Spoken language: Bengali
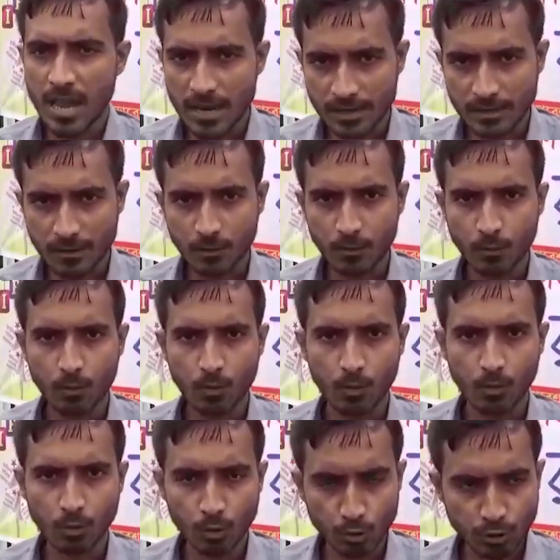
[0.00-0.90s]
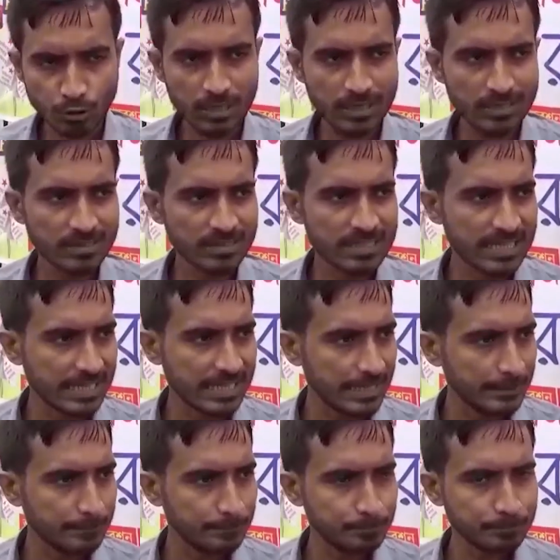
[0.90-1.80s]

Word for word: এই অনুষ্ঠান থেকে